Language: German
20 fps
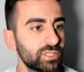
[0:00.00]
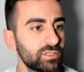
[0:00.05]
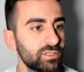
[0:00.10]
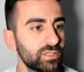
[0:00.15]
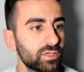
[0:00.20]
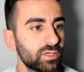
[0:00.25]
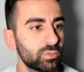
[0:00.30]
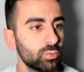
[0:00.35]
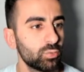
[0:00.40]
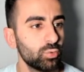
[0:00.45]

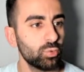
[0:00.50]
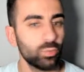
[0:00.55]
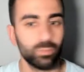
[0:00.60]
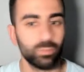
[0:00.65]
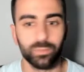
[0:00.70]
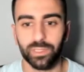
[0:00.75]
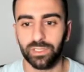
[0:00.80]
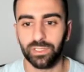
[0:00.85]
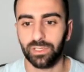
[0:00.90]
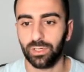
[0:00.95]
nach
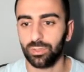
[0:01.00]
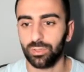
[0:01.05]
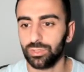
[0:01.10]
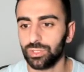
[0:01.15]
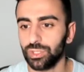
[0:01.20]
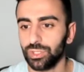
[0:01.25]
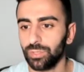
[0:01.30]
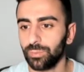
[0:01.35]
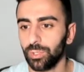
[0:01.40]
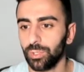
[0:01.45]
oben hin
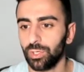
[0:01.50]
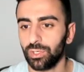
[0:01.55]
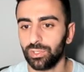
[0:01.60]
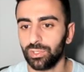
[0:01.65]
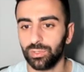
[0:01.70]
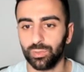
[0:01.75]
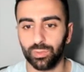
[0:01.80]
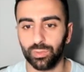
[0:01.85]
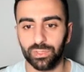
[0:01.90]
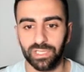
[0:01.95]

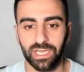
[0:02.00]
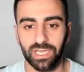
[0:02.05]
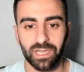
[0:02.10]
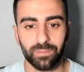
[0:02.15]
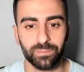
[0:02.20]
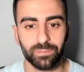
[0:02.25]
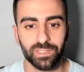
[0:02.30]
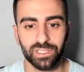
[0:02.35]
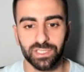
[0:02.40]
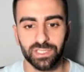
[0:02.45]
ausgebrochen und
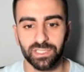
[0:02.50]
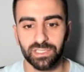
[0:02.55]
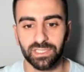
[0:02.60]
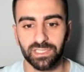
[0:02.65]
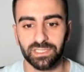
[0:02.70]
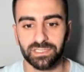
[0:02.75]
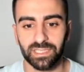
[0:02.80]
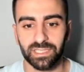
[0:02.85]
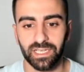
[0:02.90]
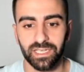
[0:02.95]
haben hier
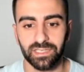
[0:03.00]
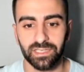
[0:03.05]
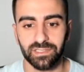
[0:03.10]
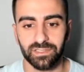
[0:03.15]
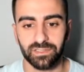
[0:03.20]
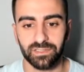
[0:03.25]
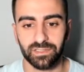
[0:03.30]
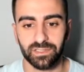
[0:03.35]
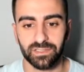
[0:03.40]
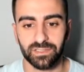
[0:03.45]
jetzt ein
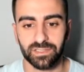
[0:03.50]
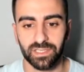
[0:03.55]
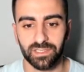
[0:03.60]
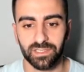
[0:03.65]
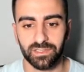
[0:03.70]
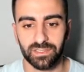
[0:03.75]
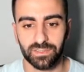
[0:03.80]
interessantes